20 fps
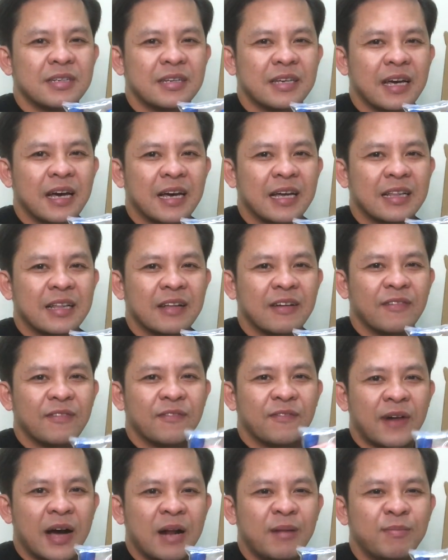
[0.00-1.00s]
Yan,
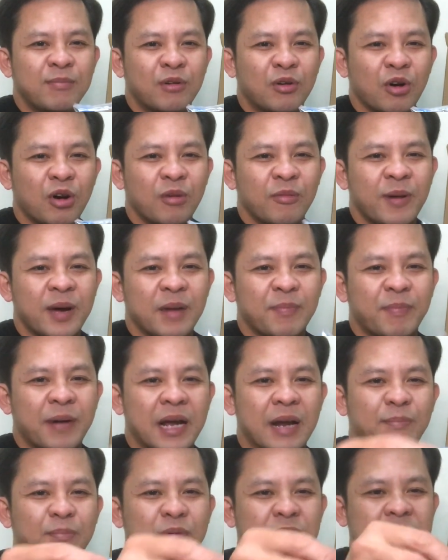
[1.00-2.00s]
valve cover
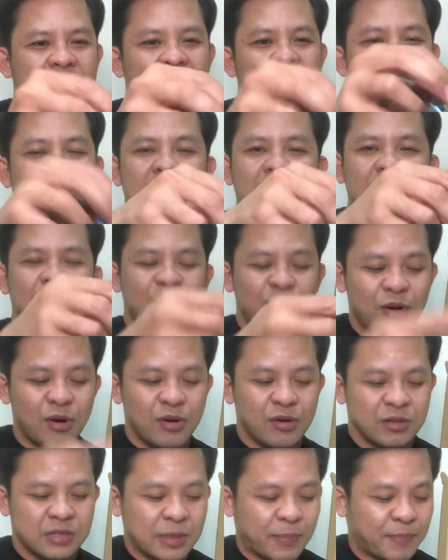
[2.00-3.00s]
para po sa
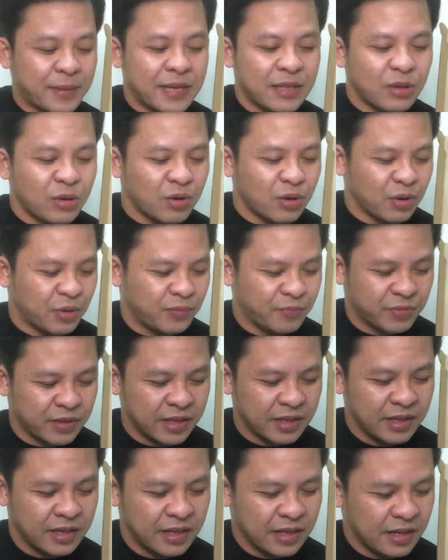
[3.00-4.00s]
gulong, sa pito.
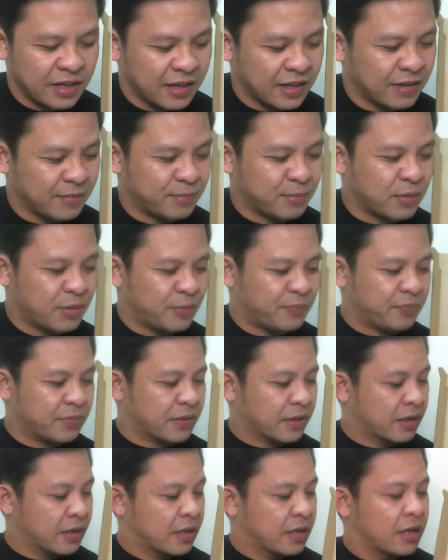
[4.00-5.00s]
Yan po.
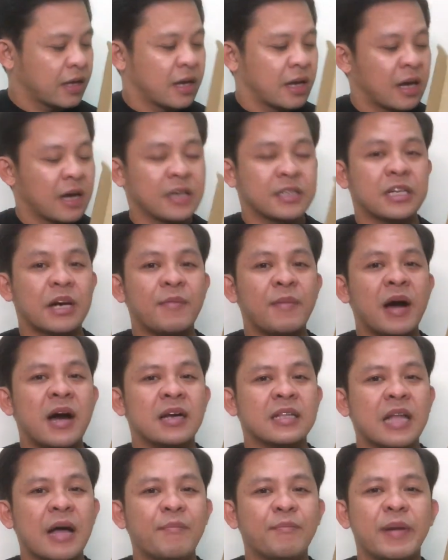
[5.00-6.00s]
At saka
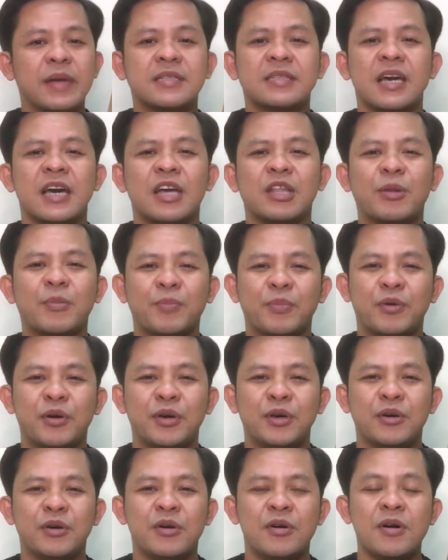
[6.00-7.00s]
mga katambikes, ito po
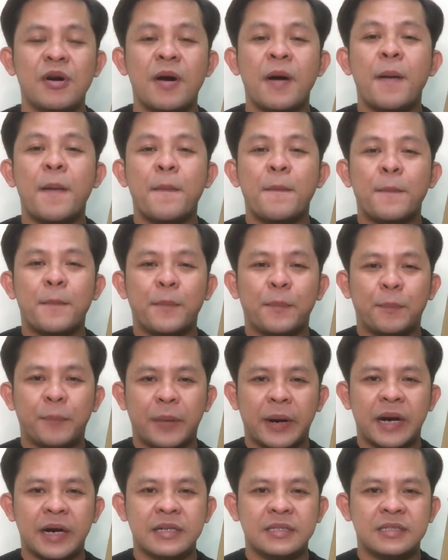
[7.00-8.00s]
yung
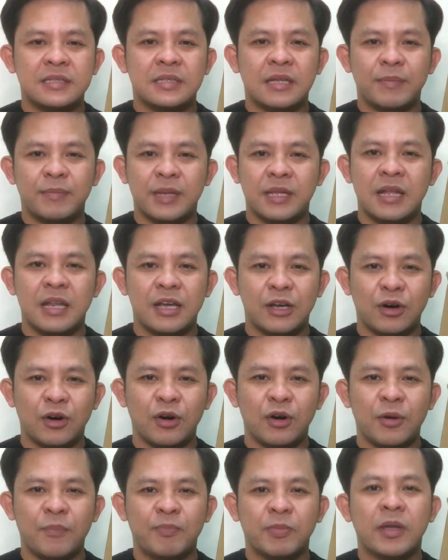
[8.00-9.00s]
parts na binili
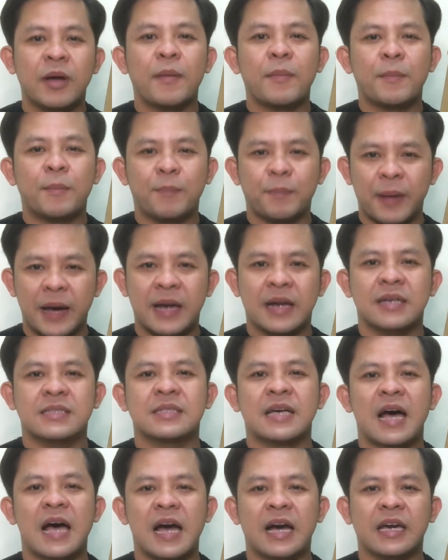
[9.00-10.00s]
ko para
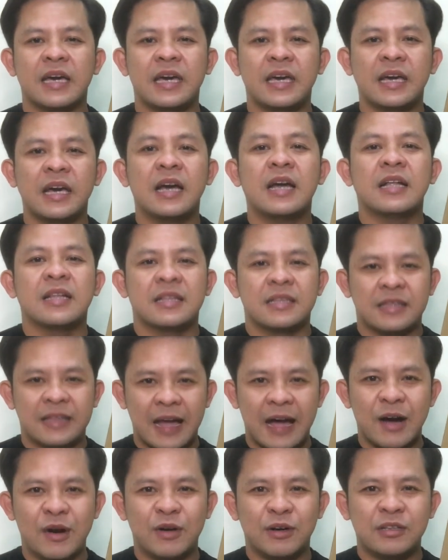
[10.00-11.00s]
sa aking
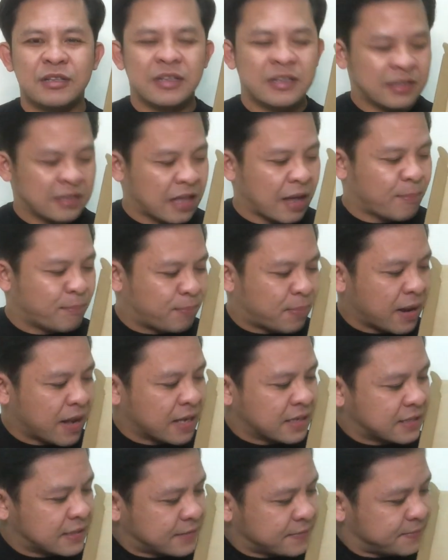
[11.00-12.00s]
dahon Dove
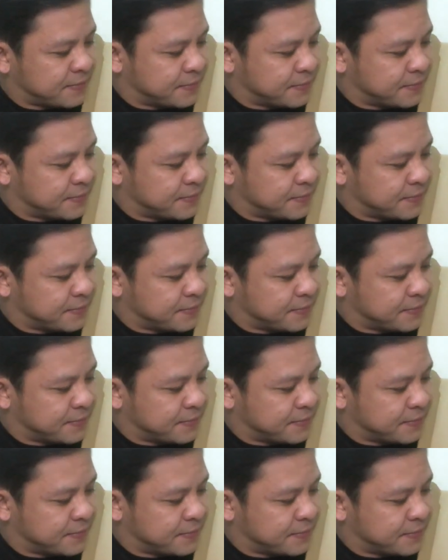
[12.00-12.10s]
Plus.